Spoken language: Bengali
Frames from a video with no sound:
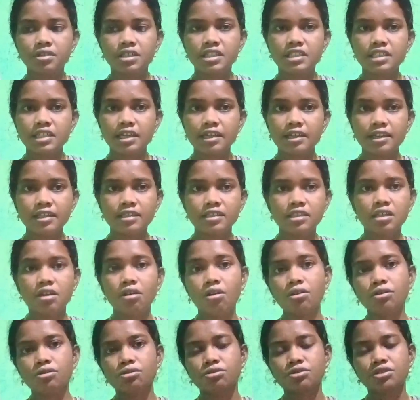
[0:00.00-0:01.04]
টিচার ডে ছিল
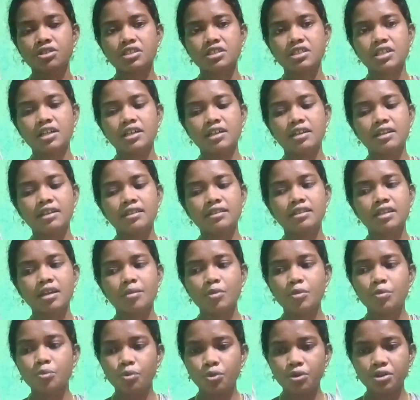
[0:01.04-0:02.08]
তো টিচার ডেতে
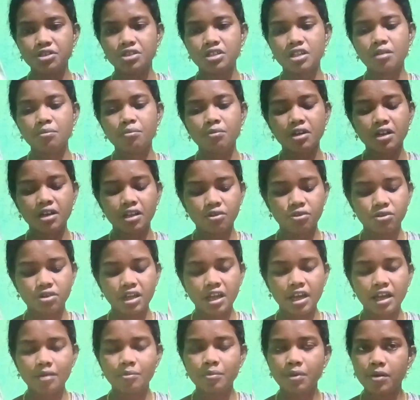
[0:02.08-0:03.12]
আমি পড়েছিলাম বাট
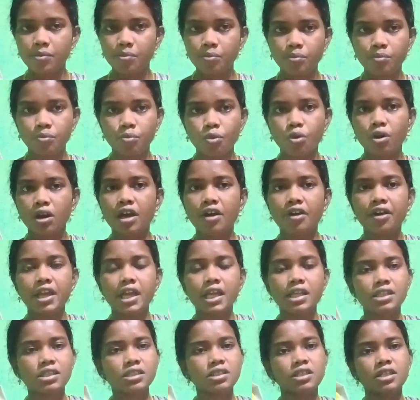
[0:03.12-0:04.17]
ওটা একবার পড়া হয়ে
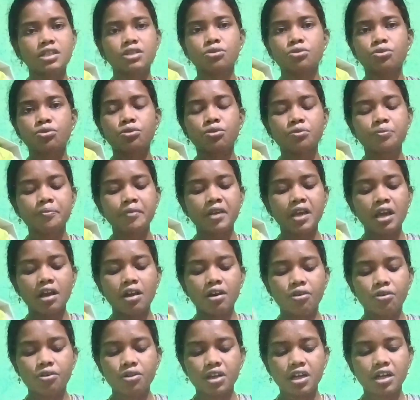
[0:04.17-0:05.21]
গেছে সেই জন্য
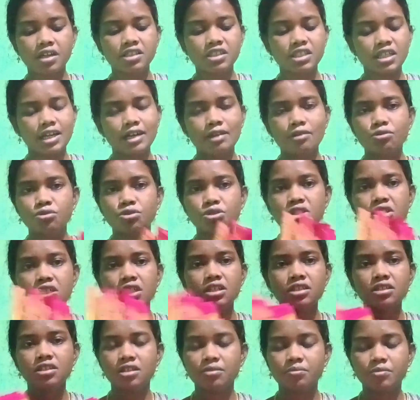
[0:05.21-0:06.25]
ওটা আর শেয়ার করছি
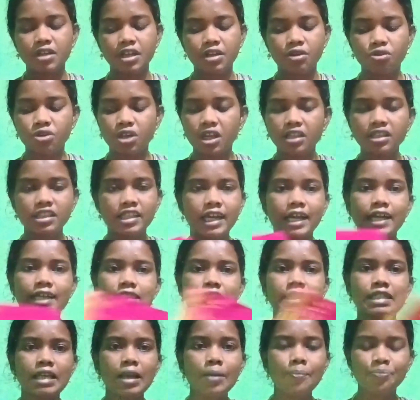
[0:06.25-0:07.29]
না মানে ওটা আর
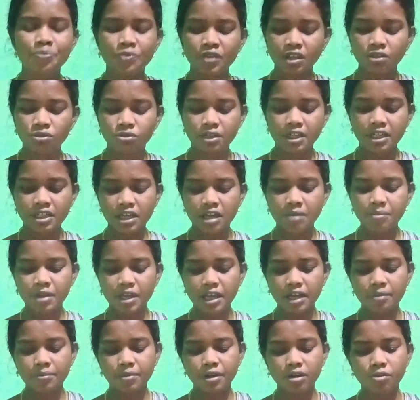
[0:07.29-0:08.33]
দেখাচ্ছি না তো এটা আমি
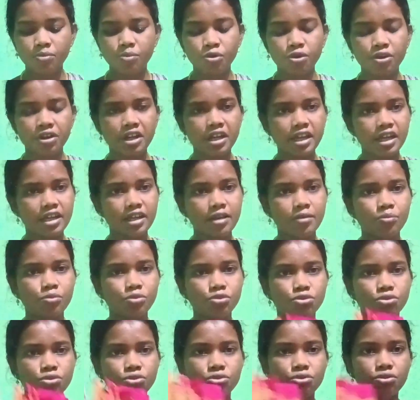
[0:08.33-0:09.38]
একবারও পড়িনি এটা
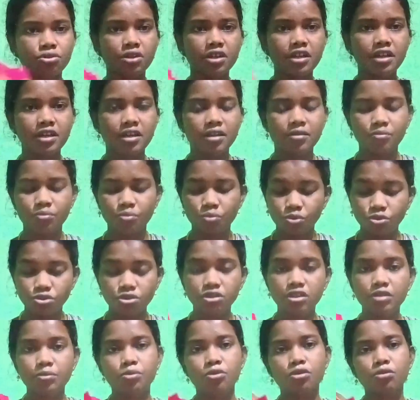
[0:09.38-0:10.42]
পুজোর জন্য
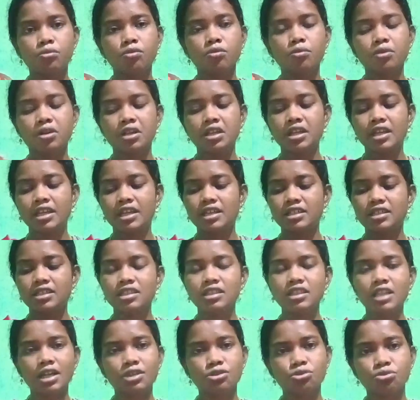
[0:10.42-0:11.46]
পুজোতে পরবো বলে রেখেছি
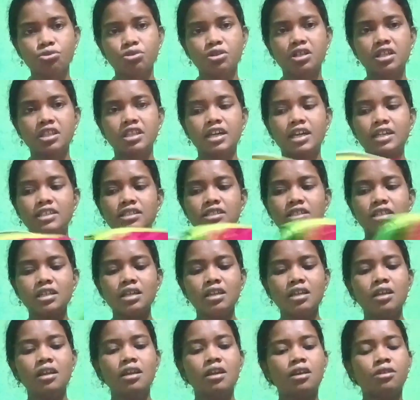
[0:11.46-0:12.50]
তার জন্য এটা দেখাচ্ছি
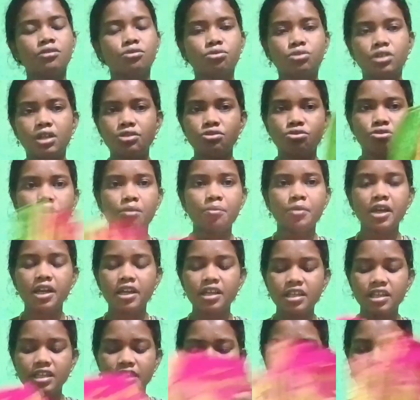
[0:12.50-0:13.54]
তো তার জন্য আমি
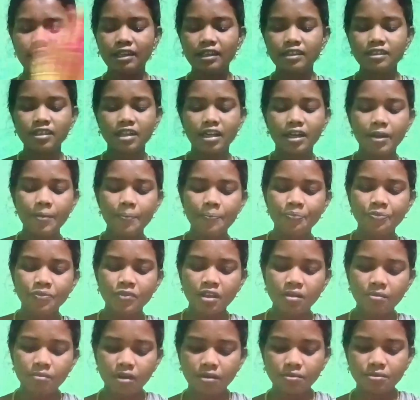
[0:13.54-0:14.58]
আর কিনিনি শাড়ি
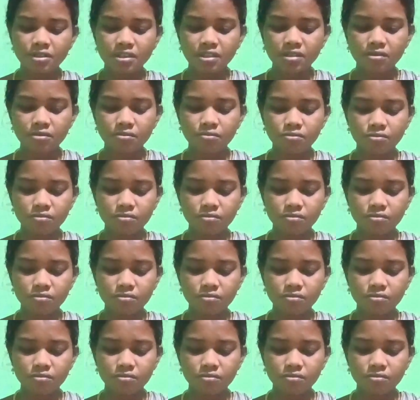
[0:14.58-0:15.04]
হচ্ছে